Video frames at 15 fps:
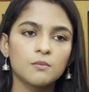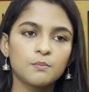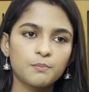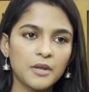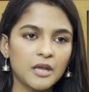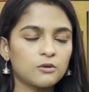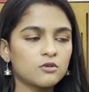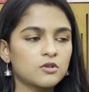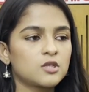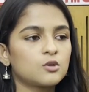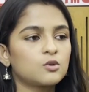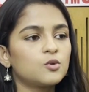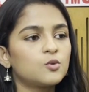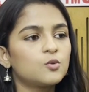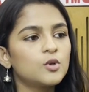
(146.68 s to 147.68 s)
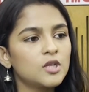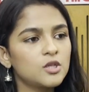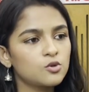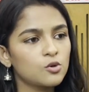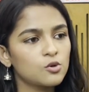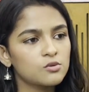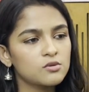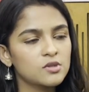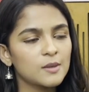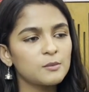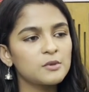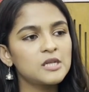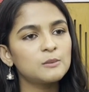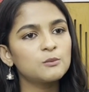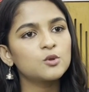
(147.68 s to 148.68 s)
প্লে করছি তো ওই চরিত্রটা আমি
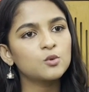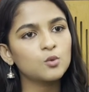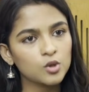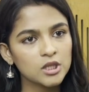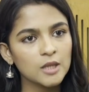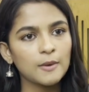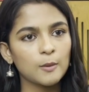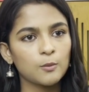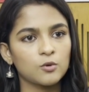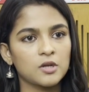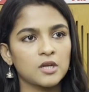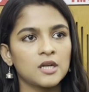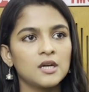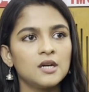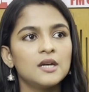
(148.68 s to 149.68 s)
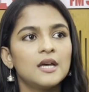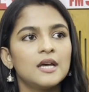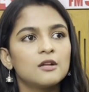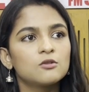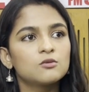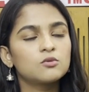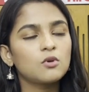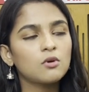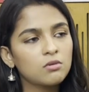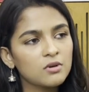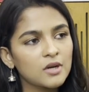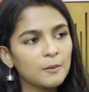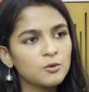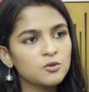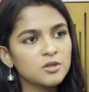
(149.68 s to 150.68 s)
ঠিকমতো করতে পারবো কি না তখন
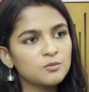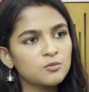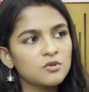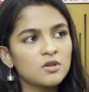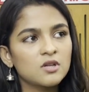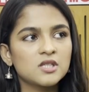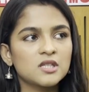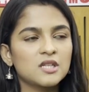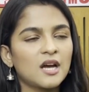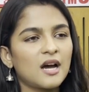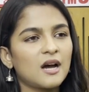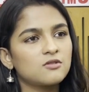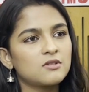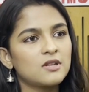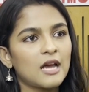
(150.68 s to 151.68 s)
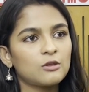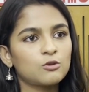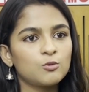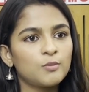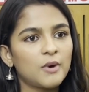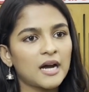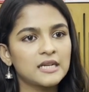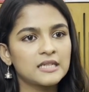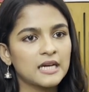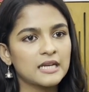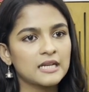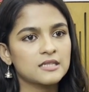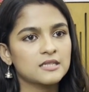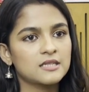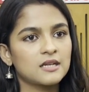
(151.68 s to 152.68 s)
আমার যদি মনে হয় যে না আসলে এত ভারী
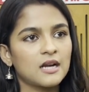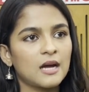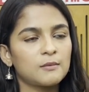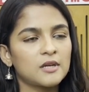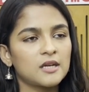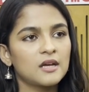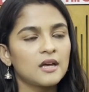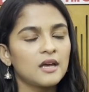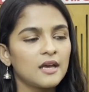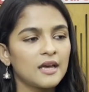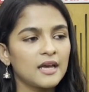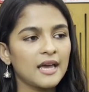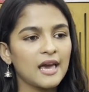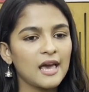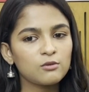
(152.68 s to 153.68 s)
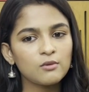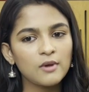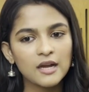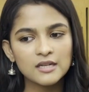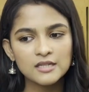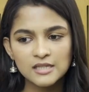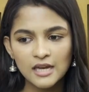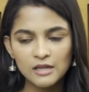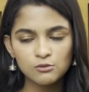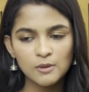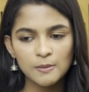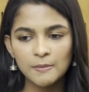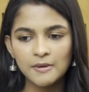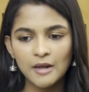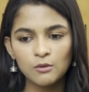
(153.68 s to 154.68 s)
ক্যারেক্টার আমি এত অ্যাক্টিং এত
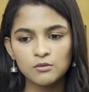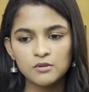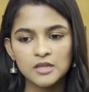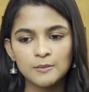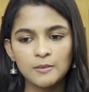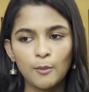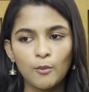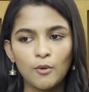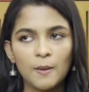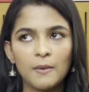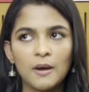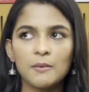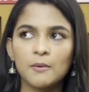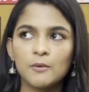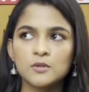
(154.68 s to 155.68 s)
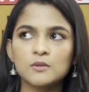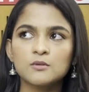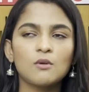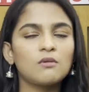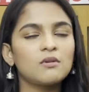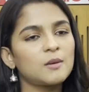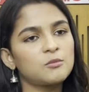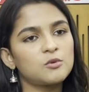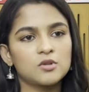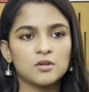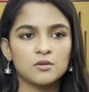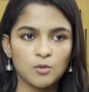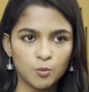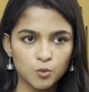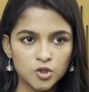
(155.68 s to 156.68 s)
এভাবে ডায়লগ দিতে পারবো না বা এভাবে করতে তখন আমি ওটা
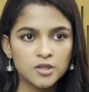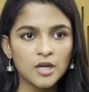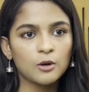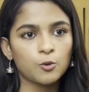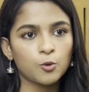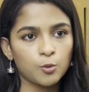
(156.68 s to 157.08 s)
অবশ্যই না আচ্ছা, আচ্ছা।